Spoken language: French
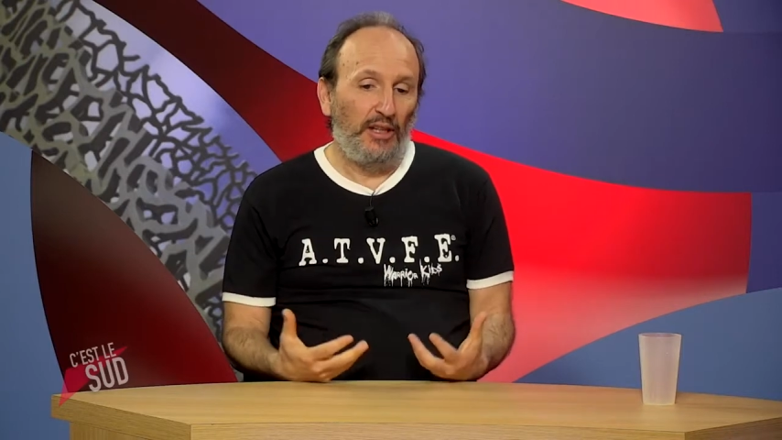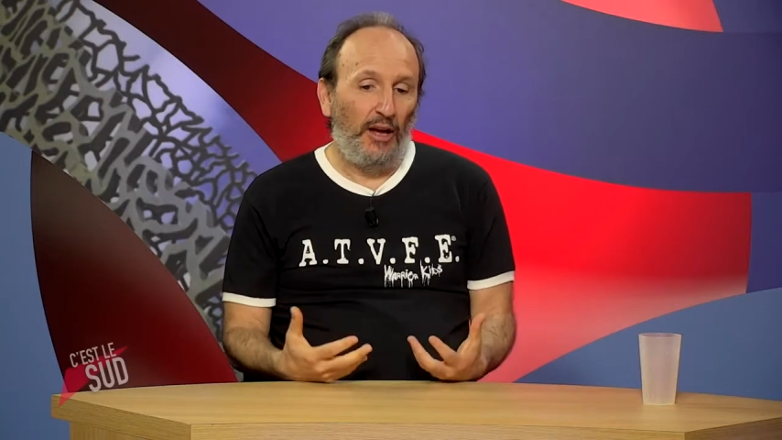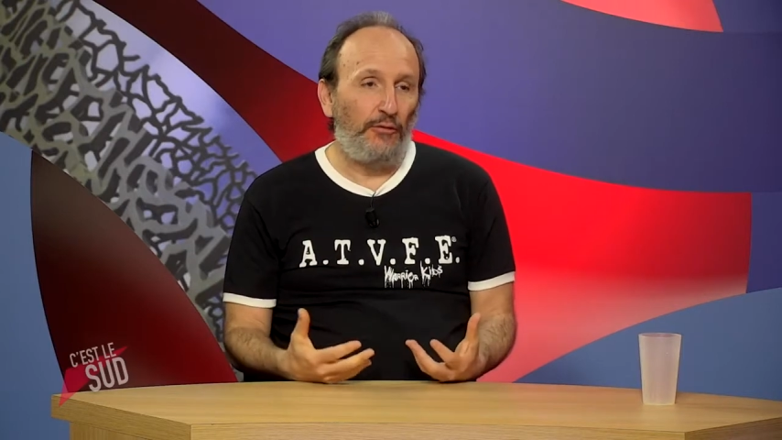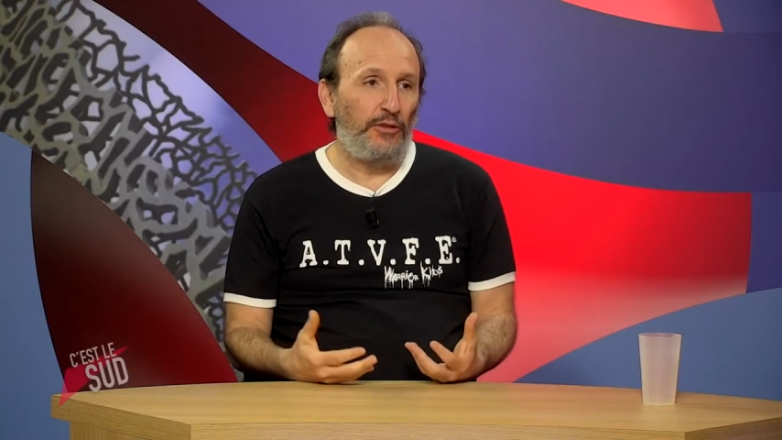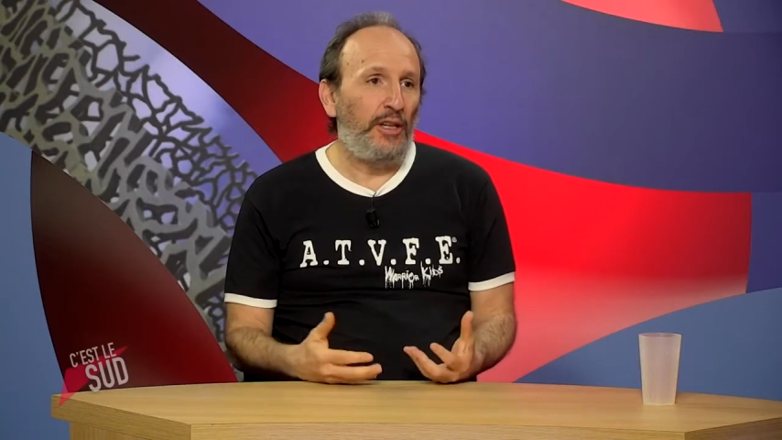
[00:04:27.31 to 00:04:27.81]

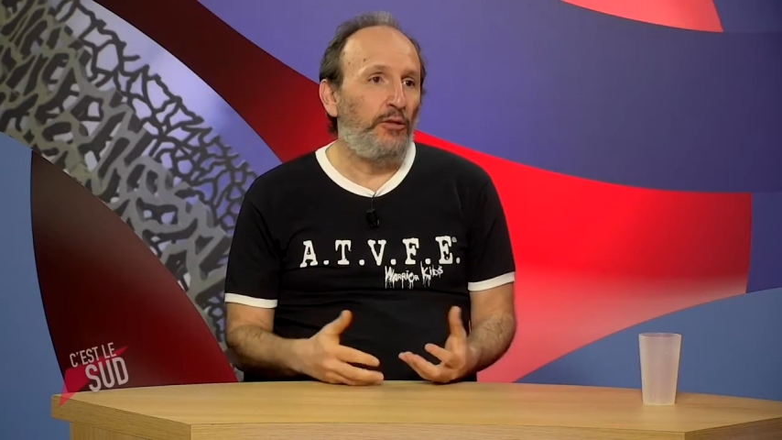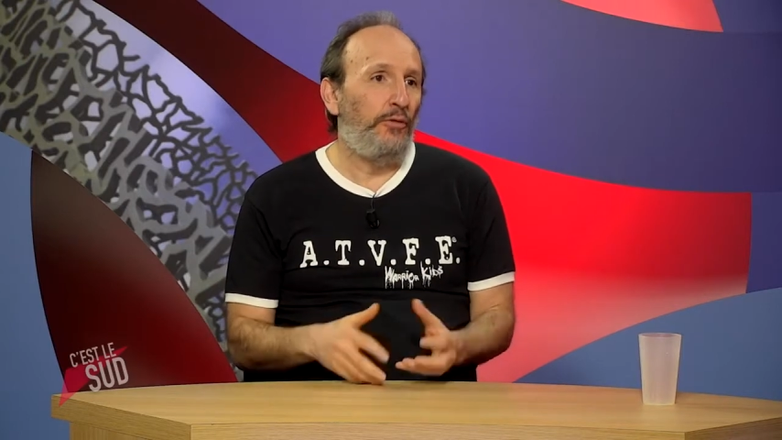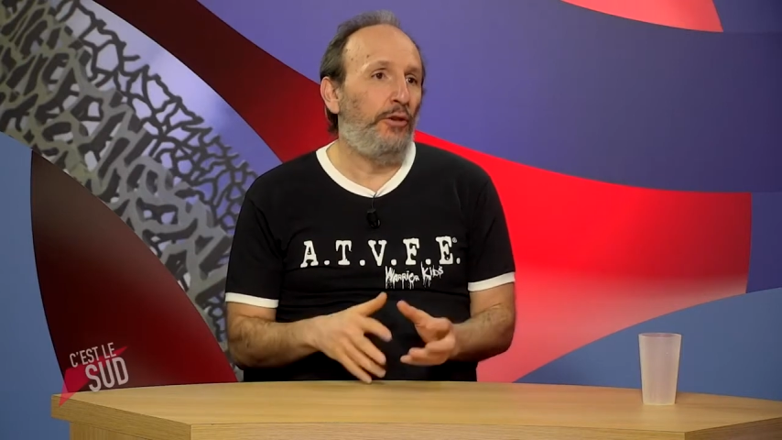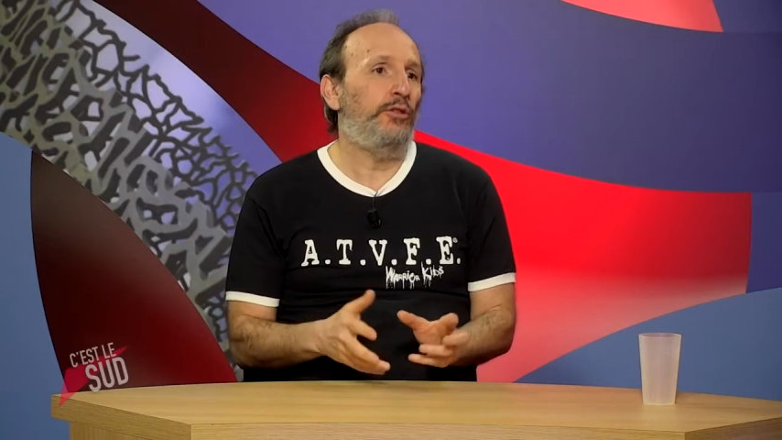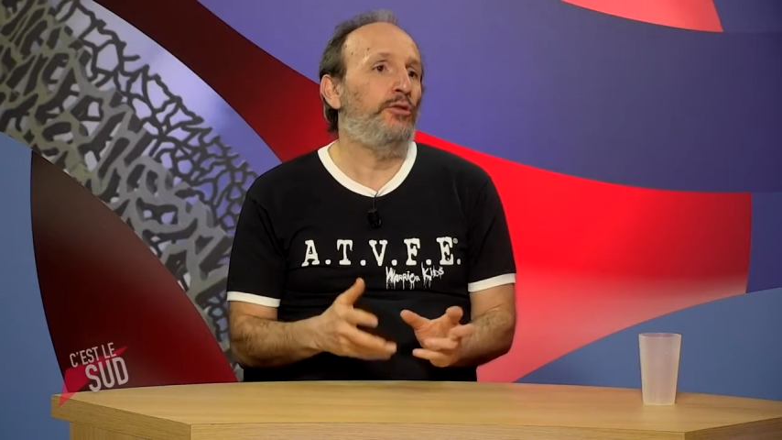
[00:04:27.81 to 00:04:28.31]
en faisant une
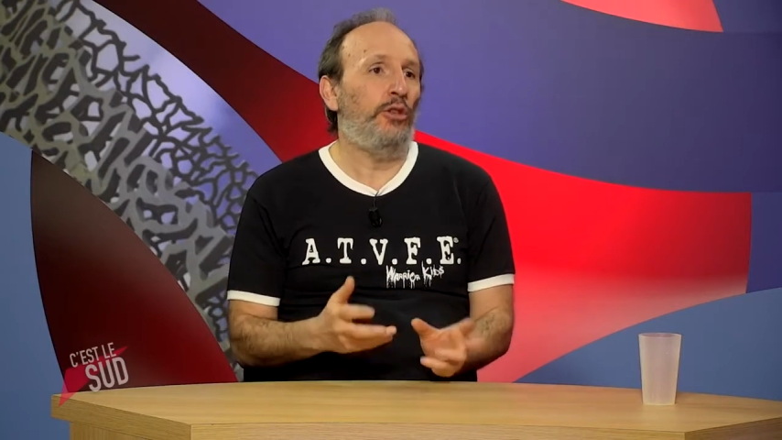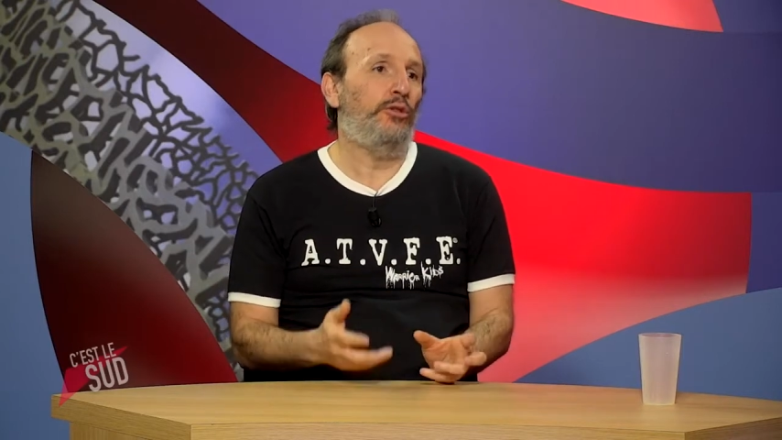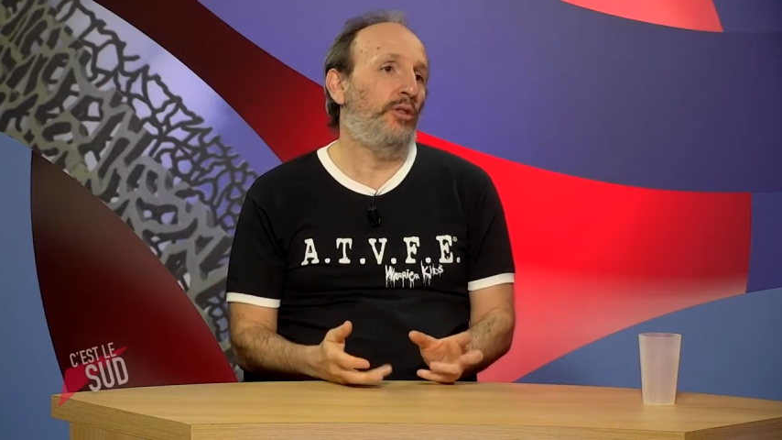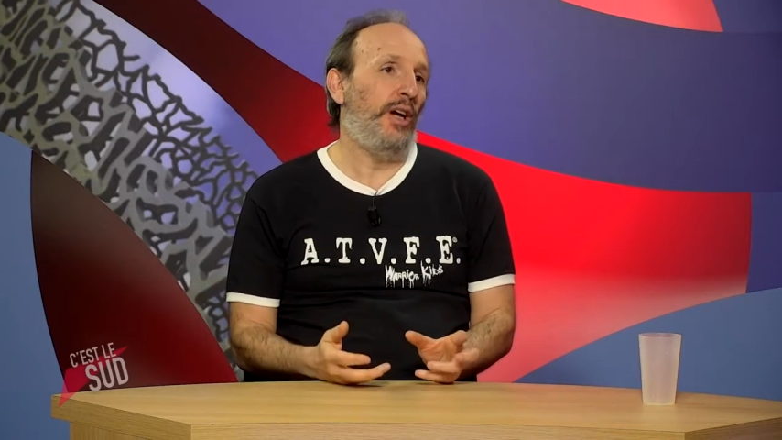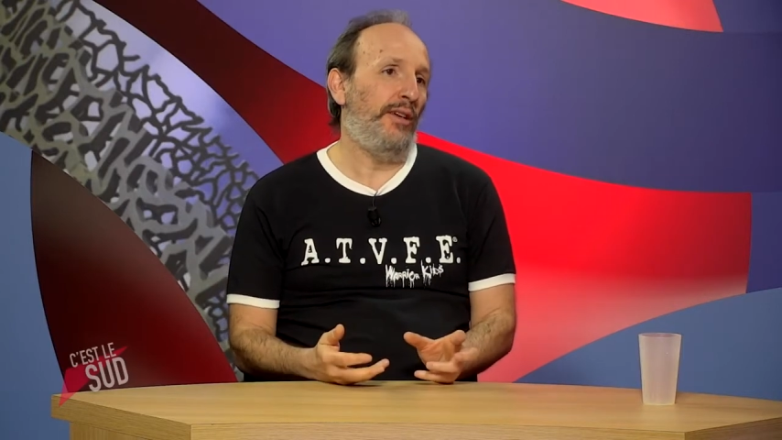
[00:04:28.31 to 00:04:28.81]
faute
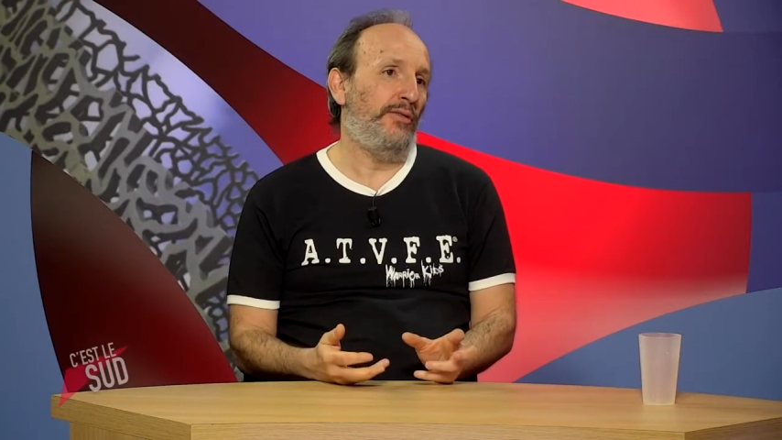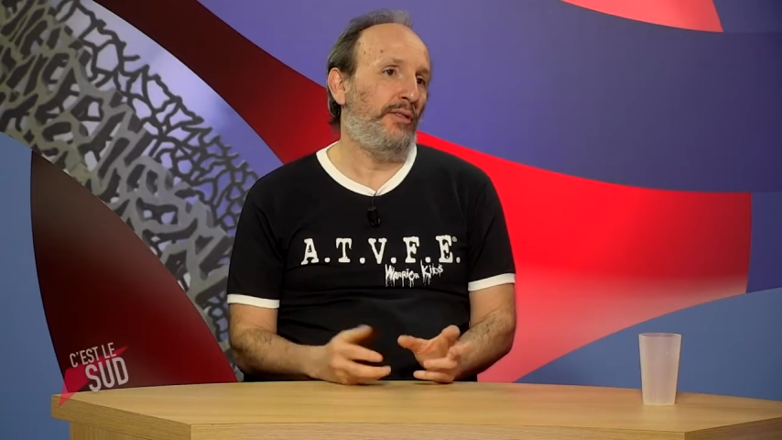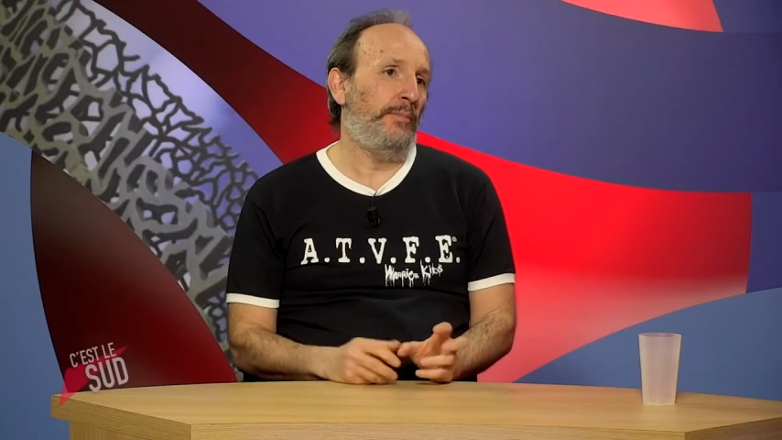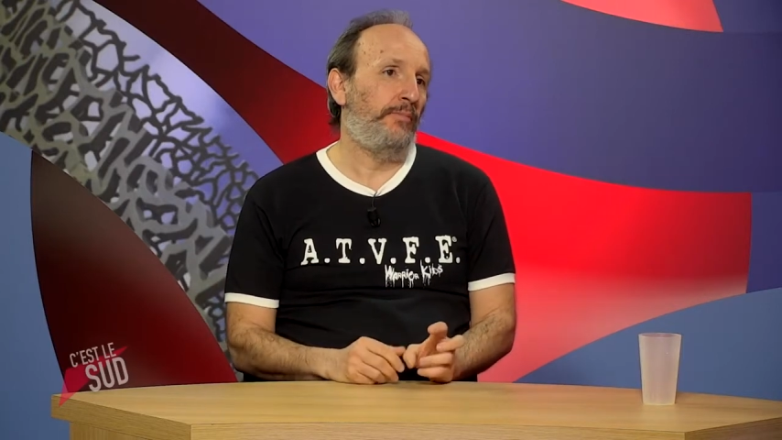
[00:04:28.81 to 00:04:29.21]
d'orthographe.